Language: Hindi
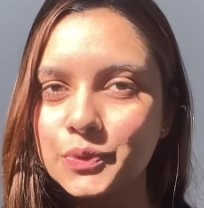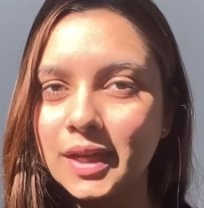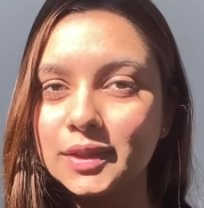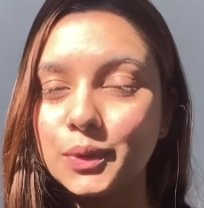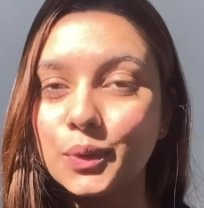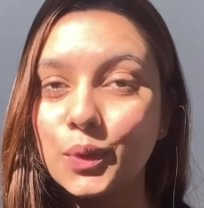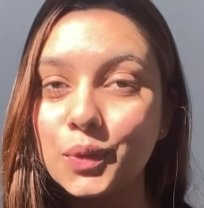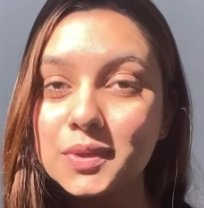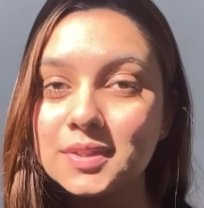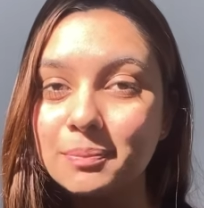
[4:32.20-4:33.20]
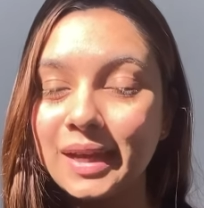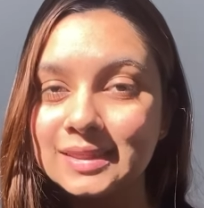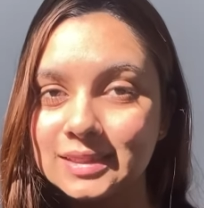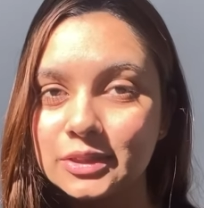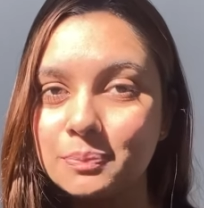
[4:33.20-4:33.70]
है तो उस
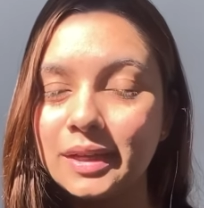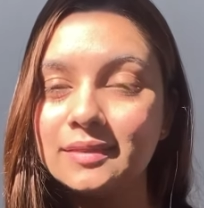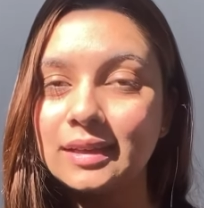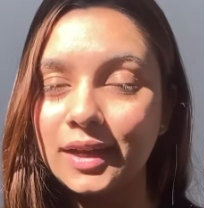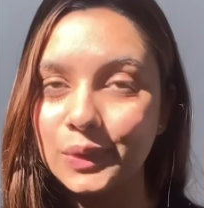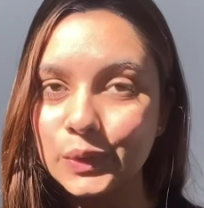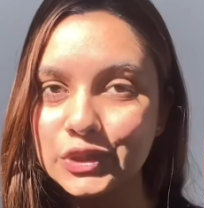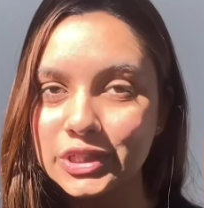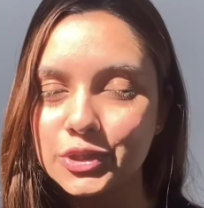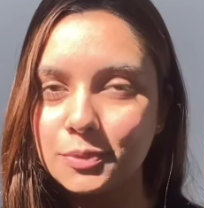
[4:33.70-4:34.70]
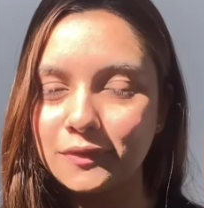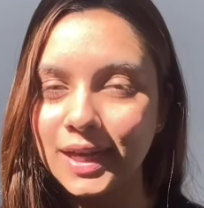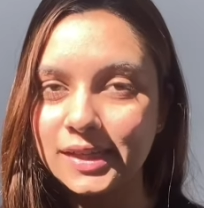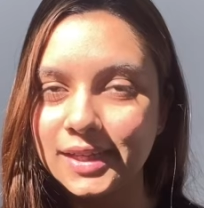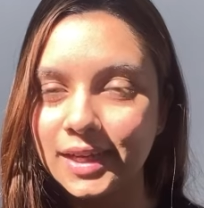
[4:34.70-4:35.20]
बेसिस पे सारे क्वेश्चंस
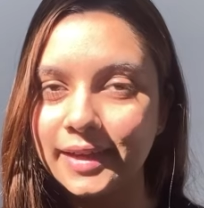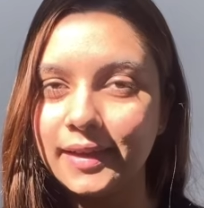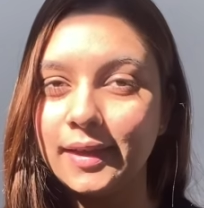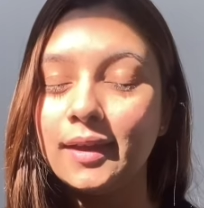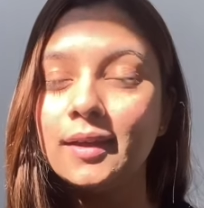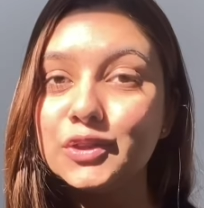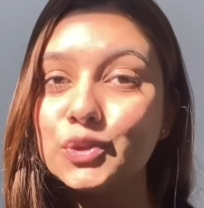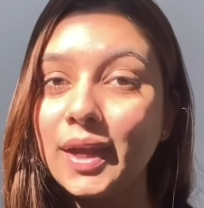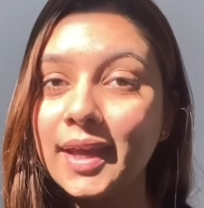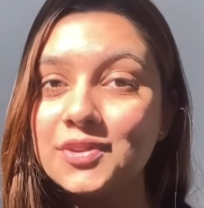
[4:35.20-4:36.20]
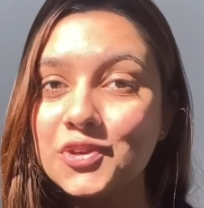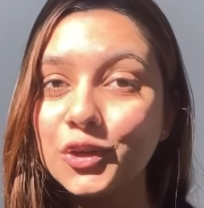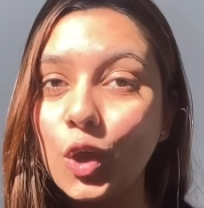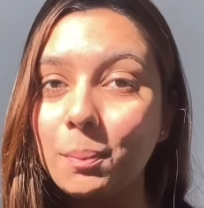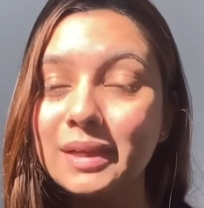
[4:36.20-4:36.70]
प्रोवाइड किए गए हैं जो एक्स्ट्रा
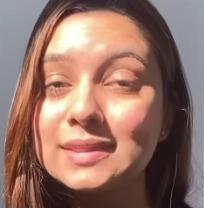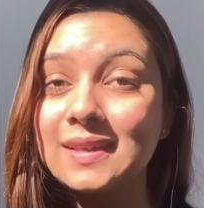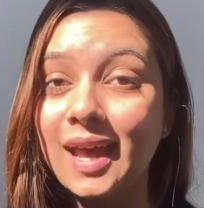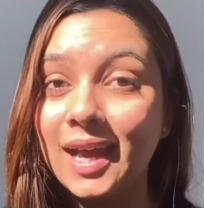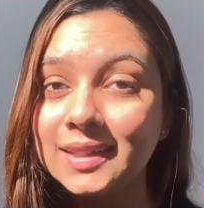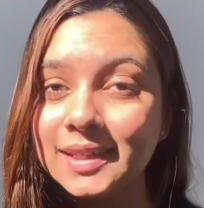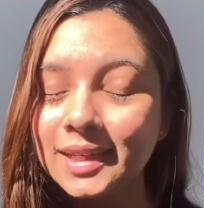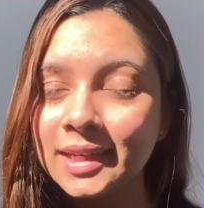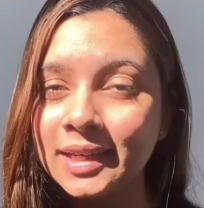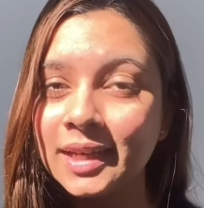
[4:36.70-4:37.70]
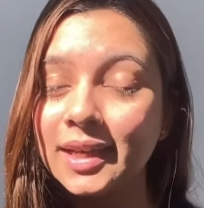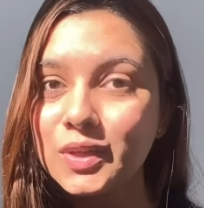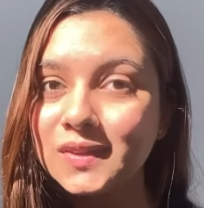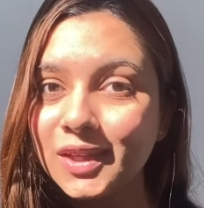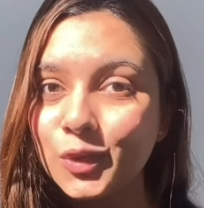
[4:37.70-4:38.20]
टॉपिक्स ऐड किए गए हैं
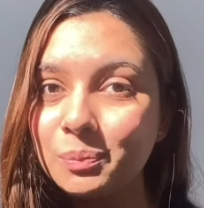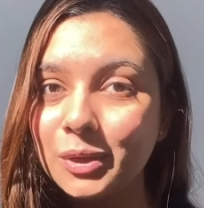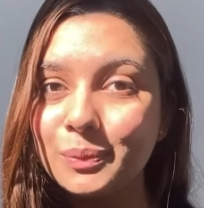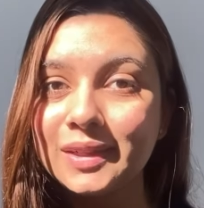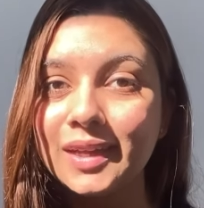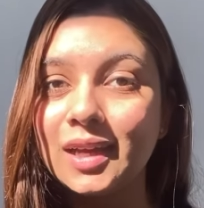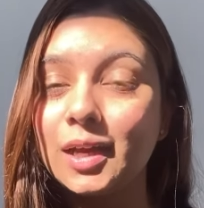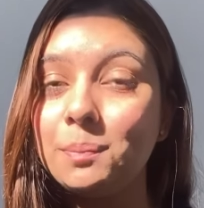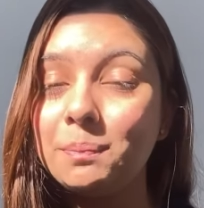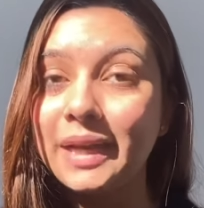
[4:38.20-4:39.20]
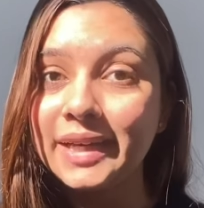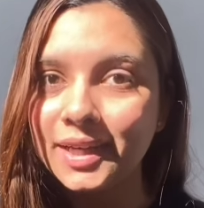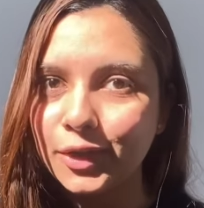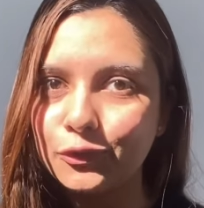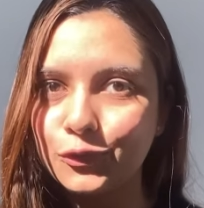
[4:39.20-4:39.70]
उसके ऊपर भी देर आर
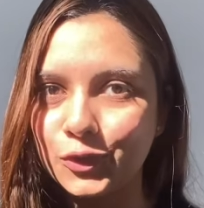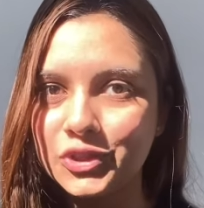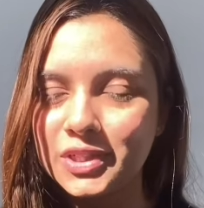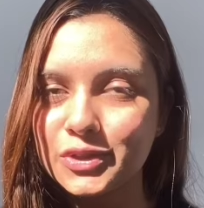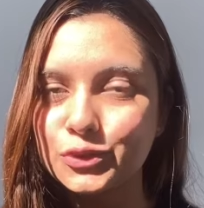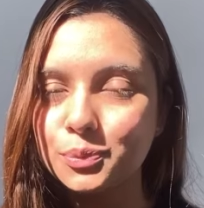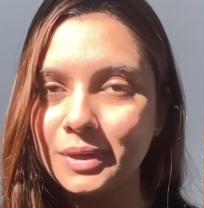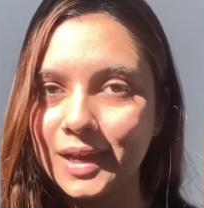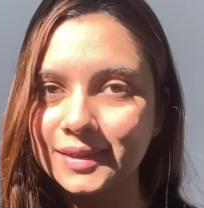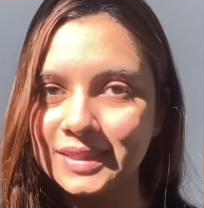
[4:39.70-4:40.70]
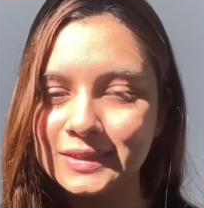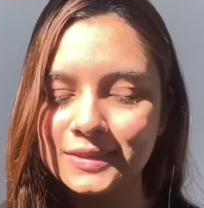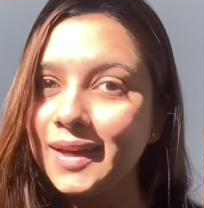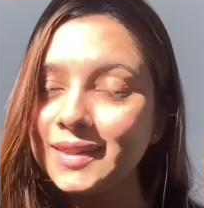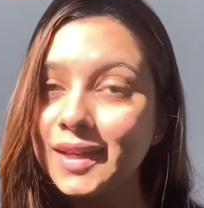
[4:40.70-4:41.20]
प्लेंटी ऑफ क्वेश्चंस टू
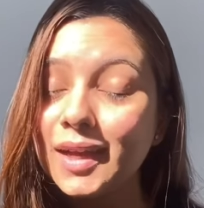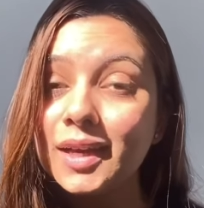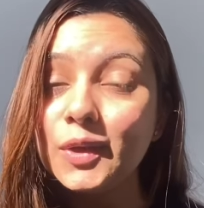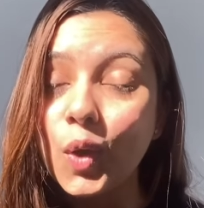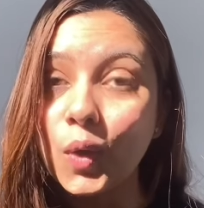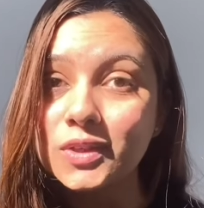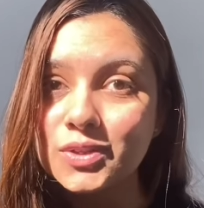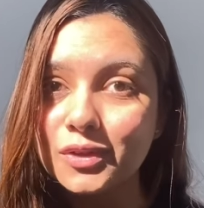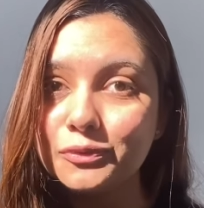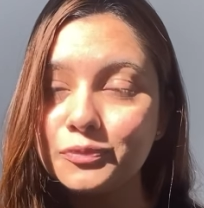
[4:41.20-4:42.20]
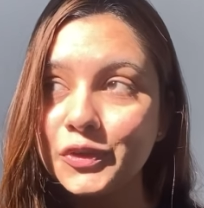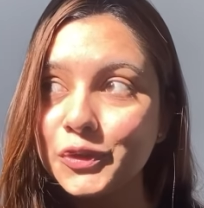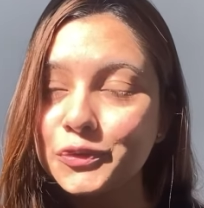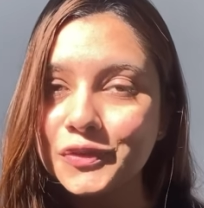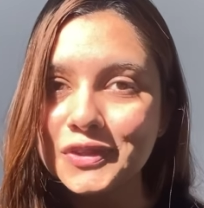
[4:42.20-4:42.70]
प्रैक्टिस एंड देर आर लॉर्ड्स ऑफ
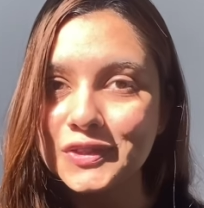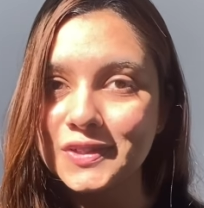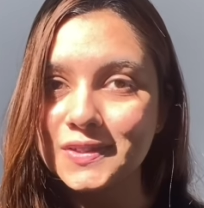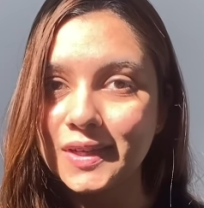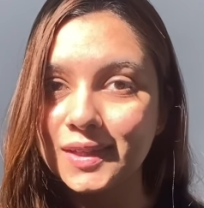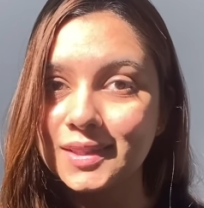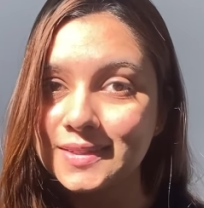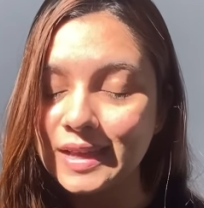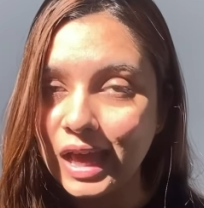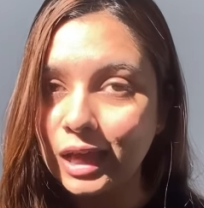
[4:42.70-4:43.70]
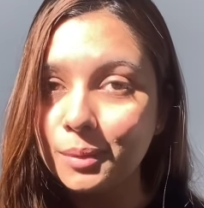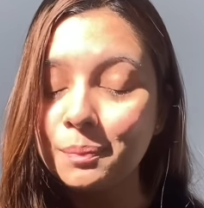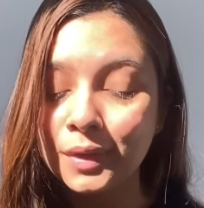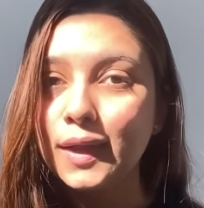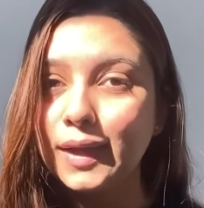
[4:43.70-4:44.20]
न्यू फीचर्स इन दिस
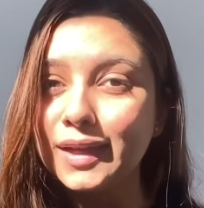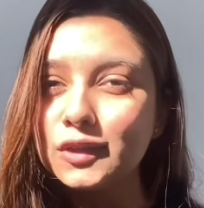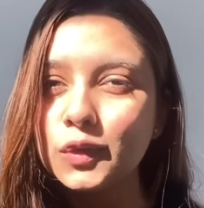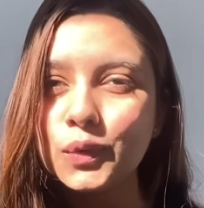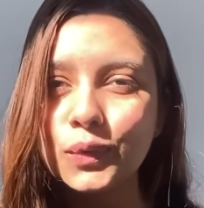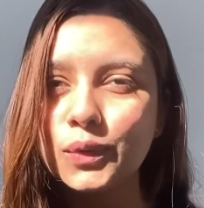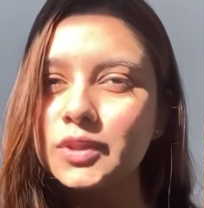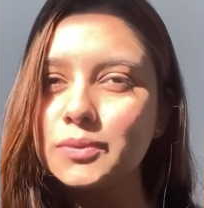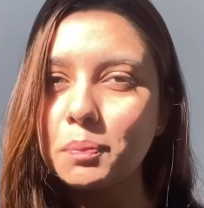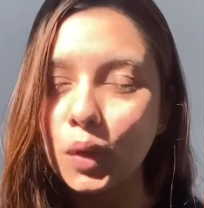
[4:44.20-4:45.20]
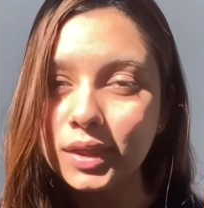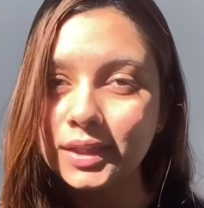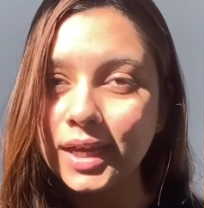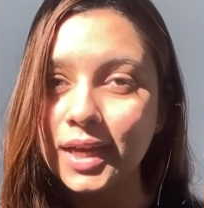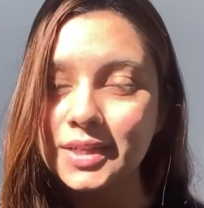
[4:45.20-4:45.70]
ऐप लाइक नोट्स
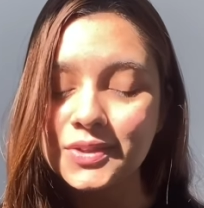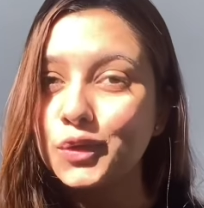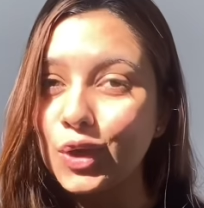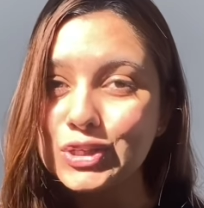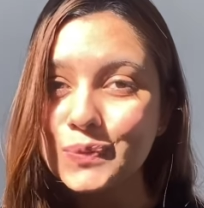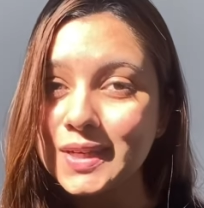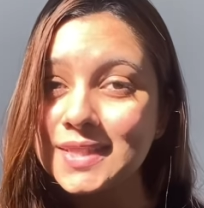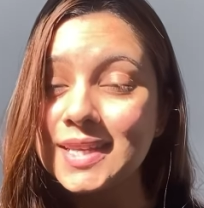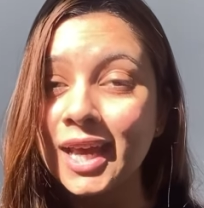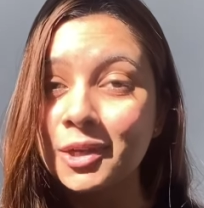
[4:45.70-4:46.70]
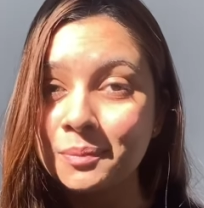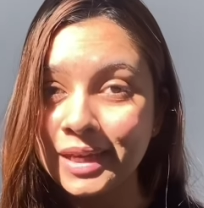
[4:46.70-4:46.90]
पॉडकास्ट क्रॉस वर्ड्स एंड